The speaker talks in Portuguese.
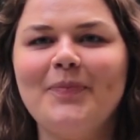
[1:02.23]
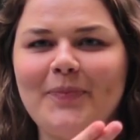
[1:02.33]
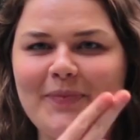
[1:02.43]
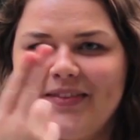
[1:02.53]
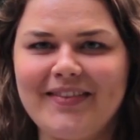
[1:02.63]

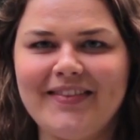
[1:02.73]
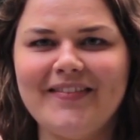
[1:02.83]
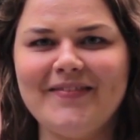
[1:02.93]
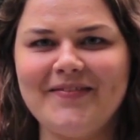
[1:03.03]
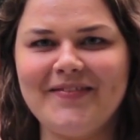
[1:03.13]
Eu me
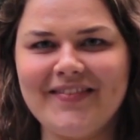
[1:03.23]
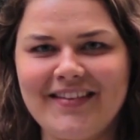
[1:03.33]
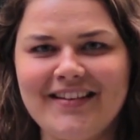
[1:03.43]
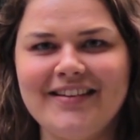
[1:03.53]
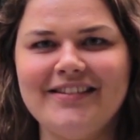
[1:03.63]
chamo
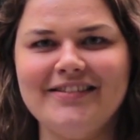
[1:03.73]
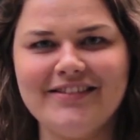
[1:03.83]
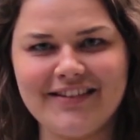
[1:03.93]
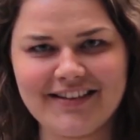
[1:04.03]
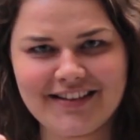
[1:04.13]
Bettina
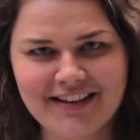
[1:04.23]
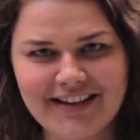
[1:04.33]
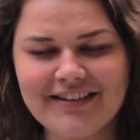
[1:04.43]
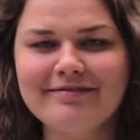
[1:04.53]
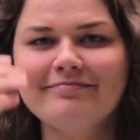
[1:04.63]

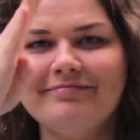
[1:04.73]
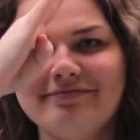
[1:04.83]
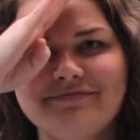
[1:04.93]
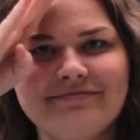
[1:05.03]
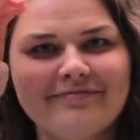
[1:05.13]
Corbes e o meu
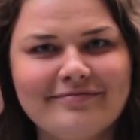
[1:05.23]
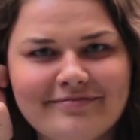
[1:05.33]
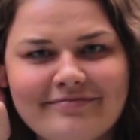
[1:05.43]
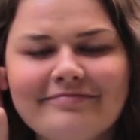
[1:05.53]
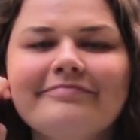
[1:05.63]
sinal em
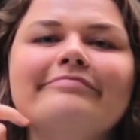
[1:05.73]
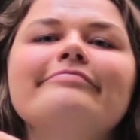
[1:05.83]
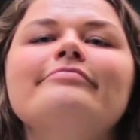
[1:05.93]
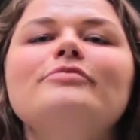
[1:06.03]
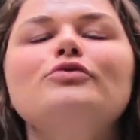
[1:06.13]
Libras
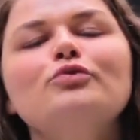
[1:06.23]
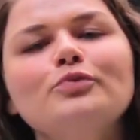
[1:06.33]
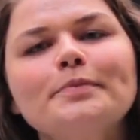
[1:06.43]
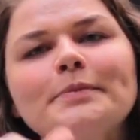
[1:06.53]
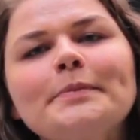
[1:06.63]
é
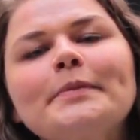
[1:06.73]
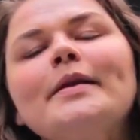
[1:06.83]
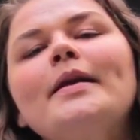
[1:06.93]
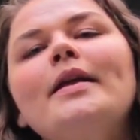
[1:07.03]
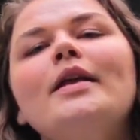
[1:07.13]
esse.
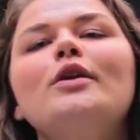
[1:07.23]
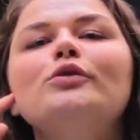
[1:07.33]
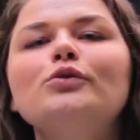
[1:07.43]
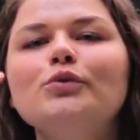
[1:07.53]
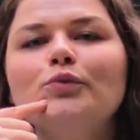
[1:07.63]
Eu sou a
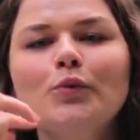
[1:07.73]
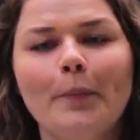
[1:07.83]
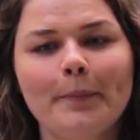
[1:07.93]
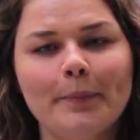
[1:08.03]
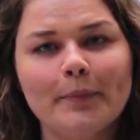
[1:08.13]
primeira
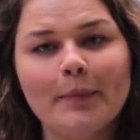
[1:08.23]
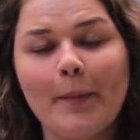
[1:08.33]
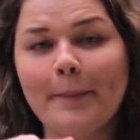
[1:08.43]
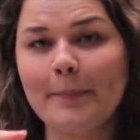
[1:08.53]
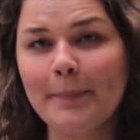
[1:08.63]
mulher
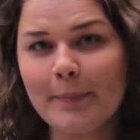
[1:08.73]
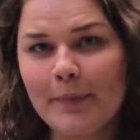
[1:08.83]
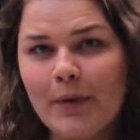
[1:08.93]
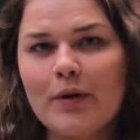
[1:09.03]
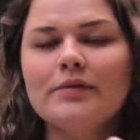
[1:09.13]
surda
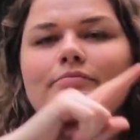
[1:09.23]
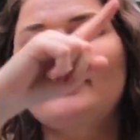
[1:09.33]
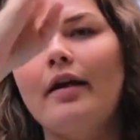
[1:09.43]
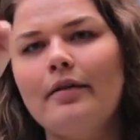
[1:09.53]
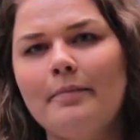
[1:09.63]
modelo plus
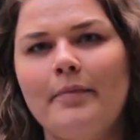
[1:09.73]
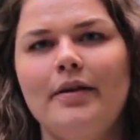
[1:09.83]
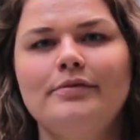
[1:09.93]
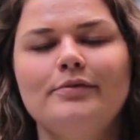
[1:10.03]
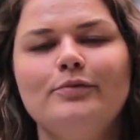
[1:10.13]
size do
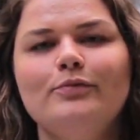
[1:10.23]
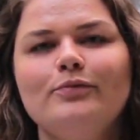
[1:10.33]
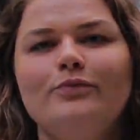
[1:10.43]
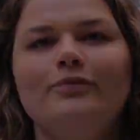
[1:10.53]
Brasil.